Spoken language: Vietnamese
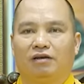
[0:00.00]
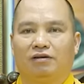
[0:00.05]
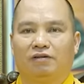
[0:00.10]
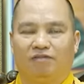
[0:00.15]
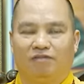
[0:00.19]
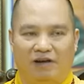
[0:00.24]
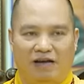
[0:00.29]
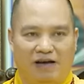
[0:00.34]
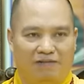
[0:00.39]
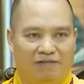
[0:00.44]

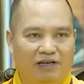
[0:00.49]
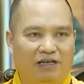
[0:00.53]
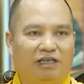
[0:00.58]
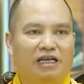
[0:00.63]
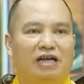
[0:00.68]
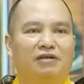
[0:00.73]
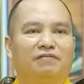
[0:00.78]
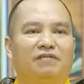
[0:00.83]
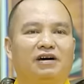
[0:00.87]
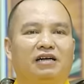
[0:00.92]
và vị
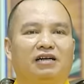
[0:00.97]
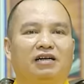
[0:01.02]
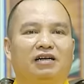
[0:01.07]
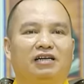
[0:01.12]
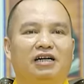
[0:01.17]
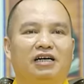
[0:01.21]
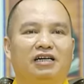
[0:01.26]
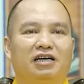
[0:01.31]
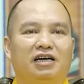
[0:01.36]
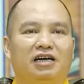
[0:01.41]
thành Phật ở
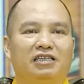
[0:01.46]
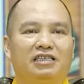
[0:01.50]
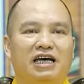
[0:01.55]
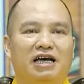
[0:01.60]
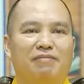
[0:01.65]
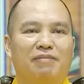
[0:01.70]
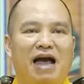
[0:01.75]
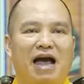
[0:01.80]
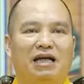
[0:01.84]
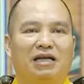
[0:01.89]
thế giới
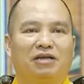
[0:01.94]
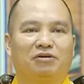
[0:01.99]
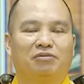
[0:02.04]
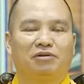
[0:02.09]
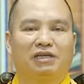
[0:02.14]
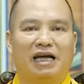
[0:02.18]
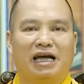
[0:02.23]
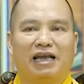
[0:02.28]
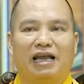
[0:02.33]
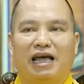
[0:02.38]
xa Bà chúng
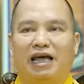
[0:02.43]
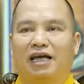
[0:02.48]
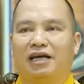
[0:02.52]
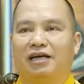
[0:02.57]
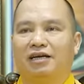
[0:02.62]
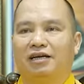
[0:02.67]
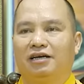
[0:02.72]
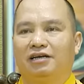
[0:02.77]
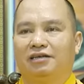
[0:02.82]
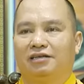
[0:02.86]
ta này
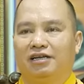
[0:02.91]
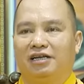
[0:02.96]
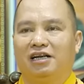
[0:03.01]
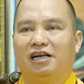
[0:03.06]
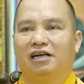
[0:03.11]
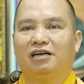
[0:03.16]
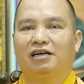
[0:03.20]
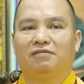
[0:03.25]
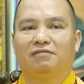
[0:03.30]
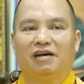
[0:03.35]
chính
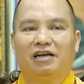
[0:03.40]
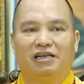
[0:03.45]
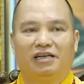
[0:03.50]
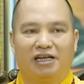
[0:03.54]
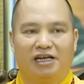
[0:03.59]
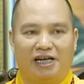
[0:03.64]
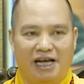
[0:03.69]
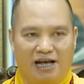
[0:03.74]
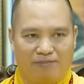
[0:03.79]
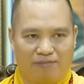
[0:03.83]
là Đức Phật
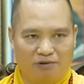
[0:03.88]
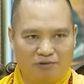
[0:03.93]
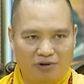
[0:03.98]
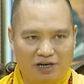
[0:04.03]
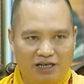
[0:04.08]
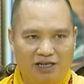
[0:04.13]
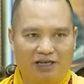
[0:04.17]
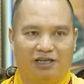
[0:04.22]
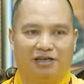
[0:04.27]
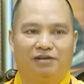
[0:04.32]
Thích Ca Mâu
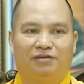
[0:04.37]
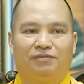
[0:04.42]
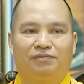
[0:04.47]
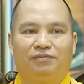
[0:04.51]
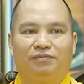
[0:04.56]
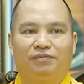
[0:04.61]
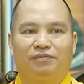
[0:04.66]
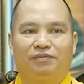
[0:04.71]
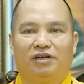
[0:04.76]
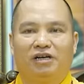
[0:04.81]
Ni.
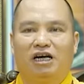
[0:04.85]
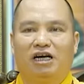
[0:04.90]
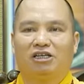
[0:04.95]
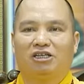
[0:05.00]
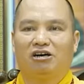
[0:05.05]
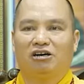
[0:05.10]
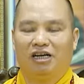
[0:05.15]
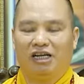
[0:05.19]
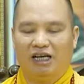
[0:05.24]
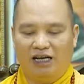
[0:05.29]
Đó
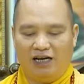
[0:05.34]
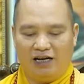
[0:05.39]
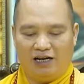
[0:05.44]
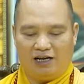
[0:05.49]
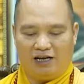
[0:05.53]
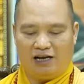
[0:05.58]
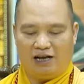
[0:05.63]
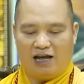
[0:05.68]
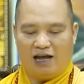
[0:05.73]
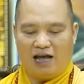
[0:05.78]
cho nên
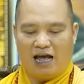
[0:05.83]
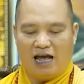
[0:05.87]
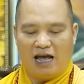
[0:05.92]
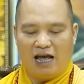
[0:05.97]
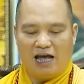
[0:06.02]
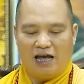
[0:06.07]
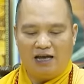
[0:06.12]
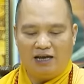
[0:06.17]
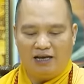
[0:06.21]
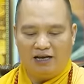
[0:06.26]

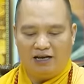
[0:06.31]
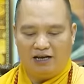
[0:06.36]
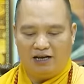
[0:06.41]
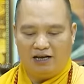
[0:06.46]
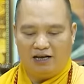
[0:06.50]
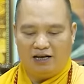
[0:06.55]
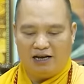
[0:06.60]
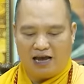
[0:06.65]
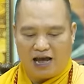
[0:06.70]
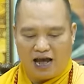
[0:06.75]
hai
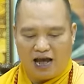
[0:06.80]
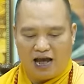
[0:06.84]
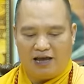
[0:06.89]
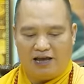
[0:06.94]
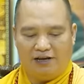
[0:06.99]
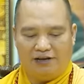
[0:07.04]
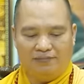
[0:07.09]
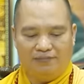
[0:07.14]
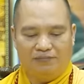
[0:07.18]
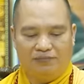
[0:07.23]
ờ,
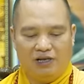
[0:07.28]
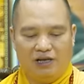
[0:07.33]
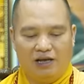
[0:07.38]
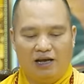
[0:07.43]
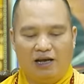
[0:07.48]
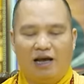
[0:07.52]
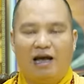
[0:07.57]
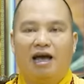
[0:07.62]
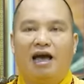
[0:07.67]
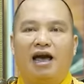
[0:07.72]
ngài
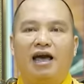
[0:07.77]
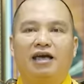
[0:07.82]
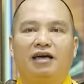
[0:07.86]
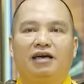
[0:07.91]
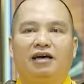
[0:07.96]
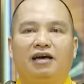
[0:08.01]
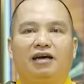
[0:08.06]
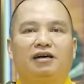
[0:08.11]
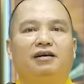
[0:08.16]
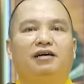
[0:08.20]

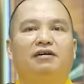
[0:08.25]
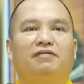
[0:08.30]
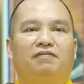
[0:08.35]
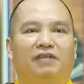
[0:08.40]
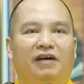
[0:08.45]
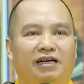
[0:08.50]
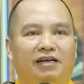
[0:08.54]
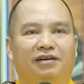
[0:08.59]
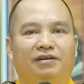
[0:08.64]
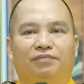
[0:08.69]
hai Đức
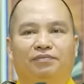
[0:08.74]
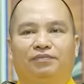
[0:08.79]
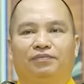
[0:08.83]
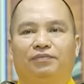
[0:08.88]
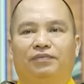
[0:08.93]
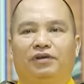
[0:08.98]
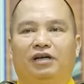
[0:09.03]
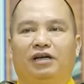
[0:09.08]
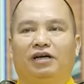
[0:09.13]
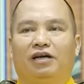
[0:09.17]
Phật
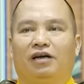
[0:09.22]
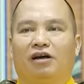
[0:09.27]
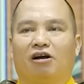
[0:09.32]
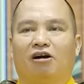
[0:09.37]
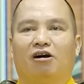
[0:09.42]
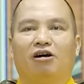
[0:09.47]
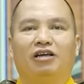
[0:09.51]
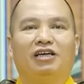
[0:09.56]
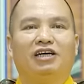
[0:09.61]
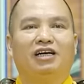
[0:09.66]

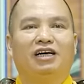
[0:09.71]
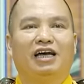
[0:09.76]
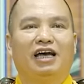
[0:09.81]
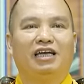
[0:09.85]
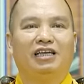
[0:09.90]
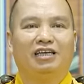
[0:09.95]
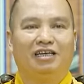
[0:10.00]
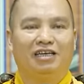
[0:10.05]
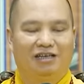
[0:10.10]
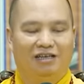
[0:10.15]
có những
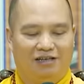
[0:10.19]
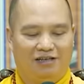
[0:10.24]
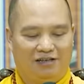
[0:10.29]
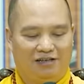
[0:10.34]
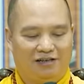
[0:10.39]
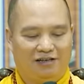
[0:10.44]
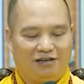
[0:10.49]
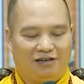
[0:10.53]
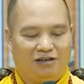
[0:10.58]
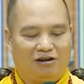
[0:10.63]
cái gì?
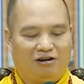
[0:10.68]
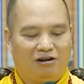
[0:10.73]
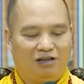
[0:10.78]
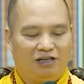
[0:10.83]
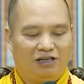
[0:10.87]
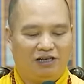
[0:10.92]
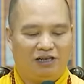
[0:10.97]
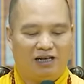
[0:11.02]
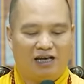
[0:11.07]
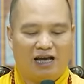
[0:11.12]
Có
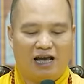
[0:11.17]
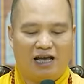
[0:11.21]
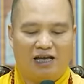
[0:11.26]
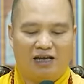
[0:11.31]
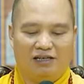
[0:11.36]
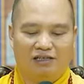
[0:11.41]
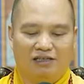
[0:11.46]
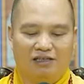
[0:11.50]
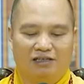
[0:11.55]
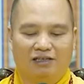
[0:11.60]
những
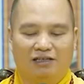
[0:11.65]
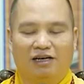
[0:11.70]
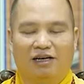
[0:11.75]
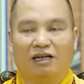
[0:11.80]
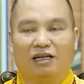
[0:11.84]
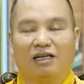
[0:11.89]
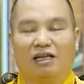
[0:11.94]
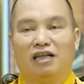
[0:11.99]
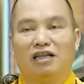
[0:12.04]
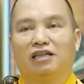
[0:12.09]
cái sự
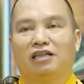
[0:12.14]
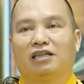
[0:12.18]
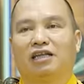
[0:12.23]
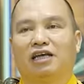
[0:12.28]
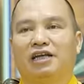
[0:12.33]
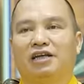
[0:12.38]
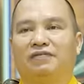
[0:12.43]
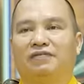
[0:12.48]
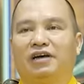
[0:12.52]
thân tình